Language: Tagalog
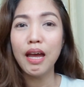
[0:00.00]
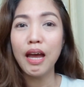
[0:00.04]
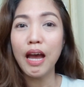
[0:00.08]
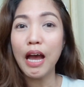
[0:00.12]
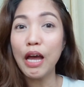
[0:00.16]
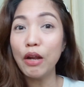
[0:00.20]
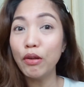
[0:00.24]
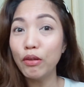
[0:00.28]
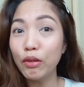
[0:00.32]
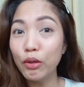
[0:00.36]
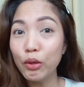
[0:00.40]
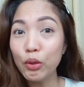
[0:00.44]

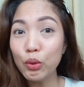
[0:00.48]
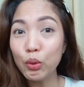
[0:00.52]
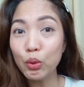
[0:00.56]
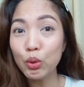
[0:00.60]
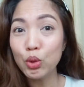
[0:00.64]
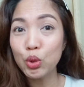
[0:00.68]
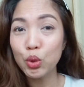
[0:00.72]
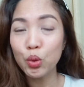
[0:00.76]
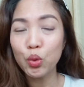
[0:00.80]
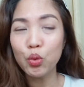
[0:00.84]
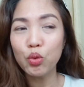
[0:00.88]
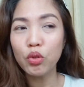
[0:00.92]
ano daw yung
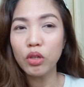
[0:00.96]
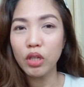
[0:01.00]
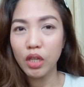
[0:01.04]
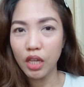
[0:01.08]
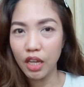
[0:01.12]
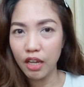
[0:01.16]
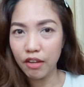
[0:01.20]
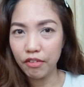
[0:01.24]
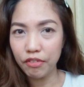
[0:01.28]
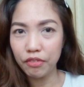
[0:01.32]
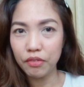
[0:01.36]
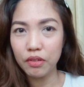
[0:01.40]
gusto kong
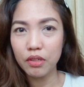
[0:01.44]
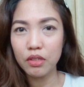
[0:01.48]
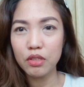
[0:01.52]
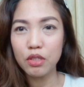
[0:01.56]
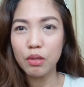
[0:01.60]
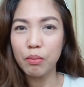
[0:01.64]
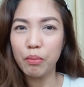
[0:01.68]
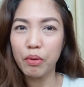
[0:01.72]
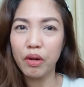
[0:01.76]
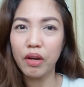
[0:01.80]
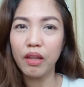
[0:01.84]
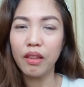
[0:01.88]
gift
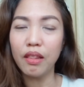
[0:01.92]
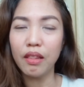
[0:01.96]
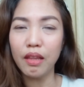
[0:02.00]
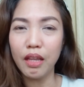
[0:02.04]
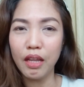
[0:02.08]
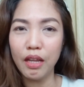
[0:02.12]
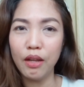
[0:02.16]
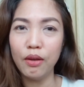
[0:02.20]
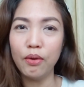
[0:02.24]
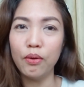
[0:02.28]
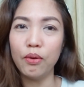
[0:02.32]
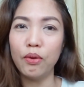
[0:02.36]
sa
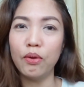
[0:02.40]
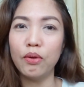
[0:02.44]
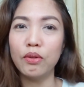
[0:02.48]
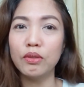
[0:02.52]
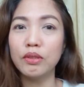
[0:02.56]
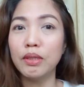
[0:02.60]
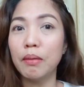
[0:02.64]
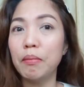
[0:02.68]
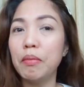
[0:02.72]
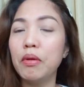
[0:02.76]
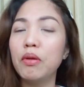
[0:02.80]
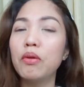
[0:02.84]
birthday ko?
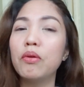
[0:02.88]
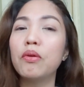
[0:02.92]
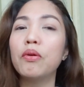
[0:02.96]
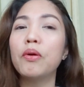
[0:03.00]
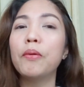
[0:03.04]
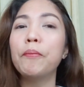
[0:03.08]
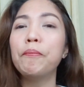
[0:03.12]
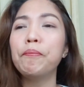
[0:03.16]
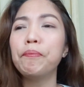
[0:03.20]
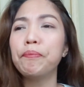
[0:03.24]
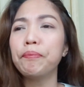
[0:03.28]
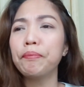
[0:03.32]
Sabi ko,
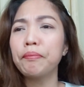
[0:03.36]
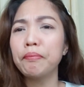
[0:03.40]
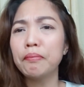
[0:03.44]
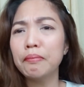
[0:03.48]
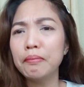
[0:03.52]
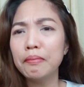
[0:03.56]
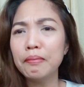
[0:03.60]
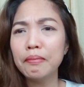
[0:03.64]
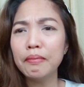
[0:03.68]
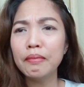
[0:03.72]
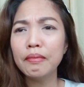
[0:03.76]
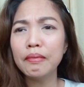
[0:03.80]

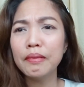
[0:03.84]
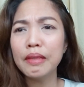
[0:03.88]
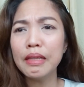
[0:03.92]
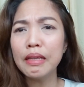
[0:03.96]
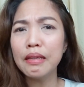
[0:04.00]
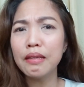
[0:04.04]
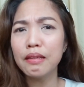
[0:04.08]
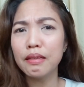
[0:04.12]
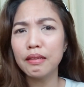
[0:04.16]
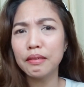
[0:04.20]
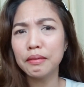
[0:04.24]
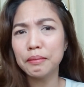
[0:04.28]
hmm,
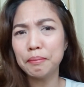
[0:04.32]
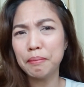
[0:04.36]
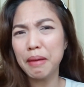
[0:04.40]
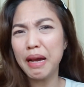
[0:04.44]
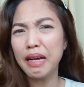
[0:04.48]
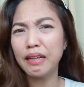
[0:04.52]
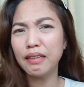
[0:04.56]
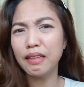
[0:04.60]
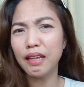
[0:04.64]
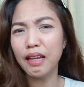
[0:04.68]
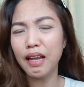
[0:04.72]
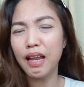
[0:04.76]

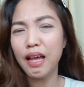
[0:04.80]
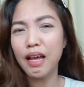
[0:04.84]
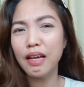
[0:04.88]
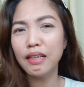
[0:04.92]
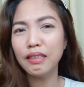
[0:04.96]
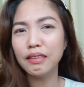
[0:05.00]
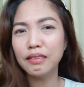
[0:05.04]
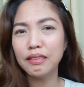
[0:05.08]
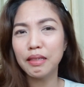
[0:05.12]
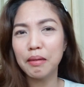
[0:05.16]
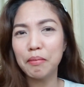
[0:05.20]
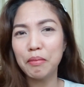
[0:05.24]
bag na lang,
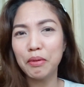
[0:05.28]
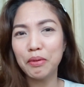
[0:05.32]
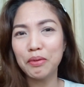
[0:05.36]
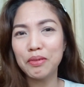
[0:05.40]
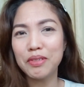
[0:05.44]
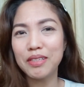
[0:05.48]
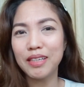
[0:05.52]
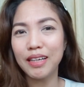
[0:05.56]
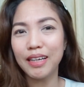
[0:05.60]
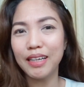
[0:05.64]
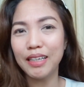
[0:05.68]
sabi ko sa